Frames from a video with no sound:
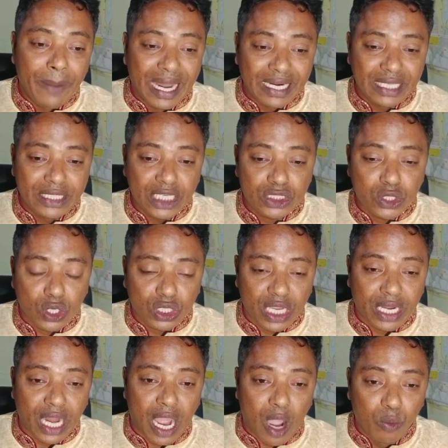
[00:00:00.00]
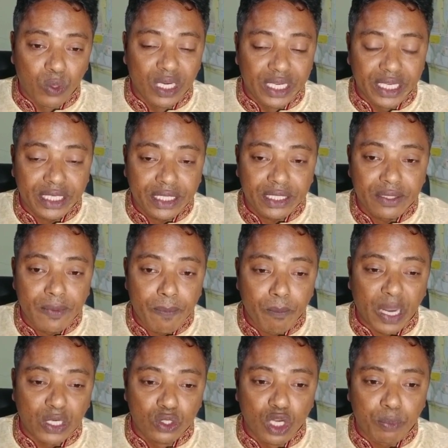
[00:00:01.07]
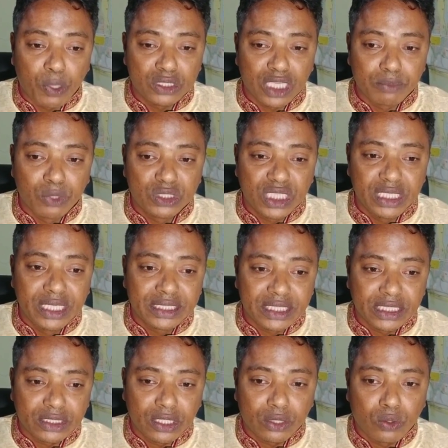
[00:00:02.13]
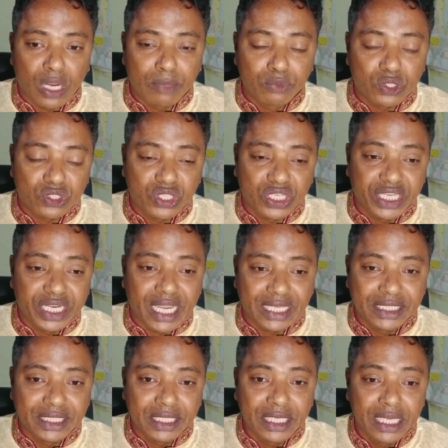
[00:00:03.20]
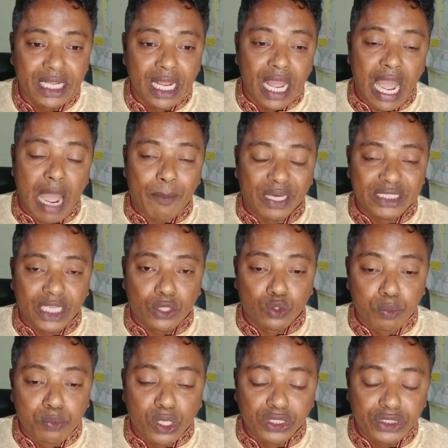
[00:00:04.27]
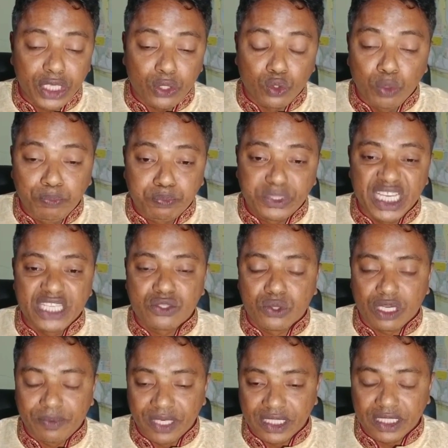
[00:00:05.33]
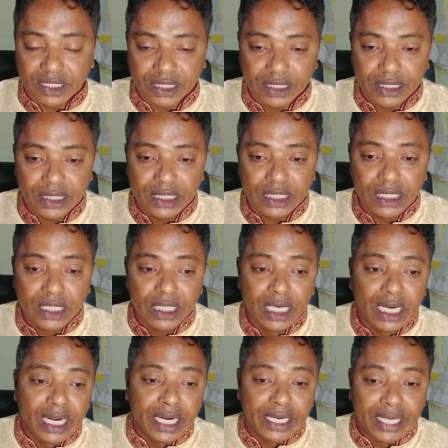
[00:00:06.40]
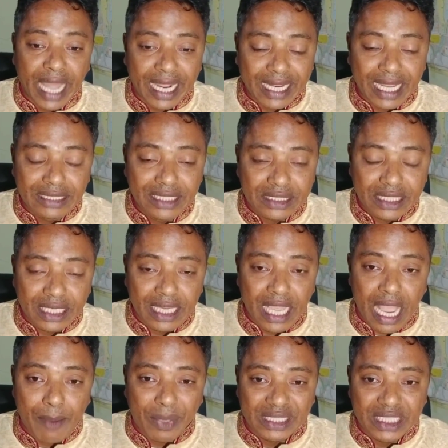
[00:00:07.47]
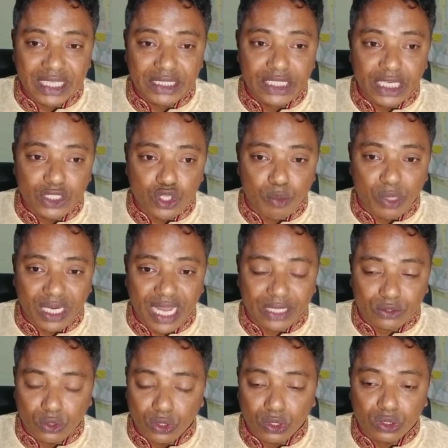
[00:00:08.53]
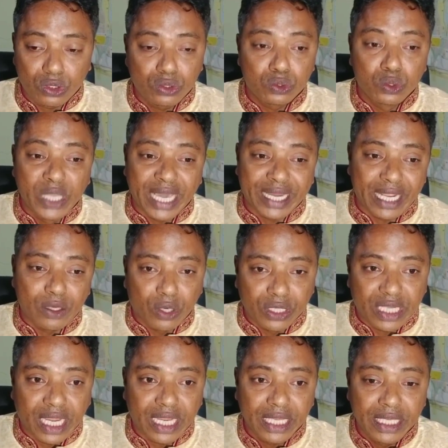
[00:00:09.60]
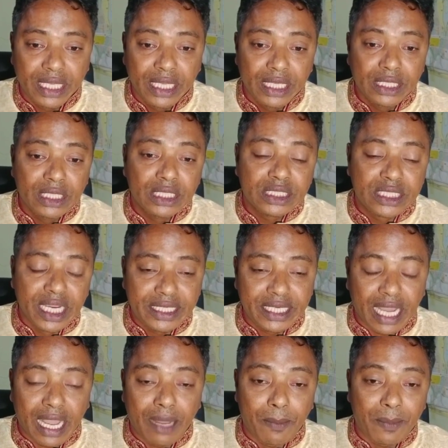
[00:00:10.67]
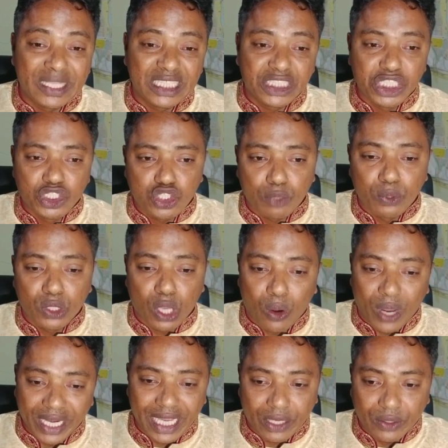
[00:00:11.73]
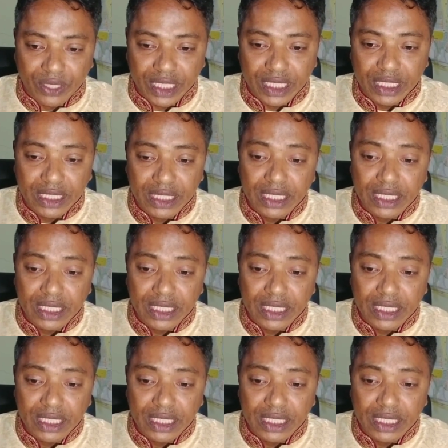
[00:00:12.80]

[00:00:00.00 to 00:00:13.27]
বাংলাদেশ সরকার আওয়ামী লীগ মাননীয় প্রধানমন্ত্রীর নেতৃত্বে গোলাম দস্তগীর গাজী আমাদের রূপগঞ্জের রূপ চেঞ্জ করে ফেলেছে ঢাকা যেতে আমাদের যেই সময় লাগতো দুই আড়াই ঘন্টা সেইটা মানে তিনশো ফুট হওয়ার কারণে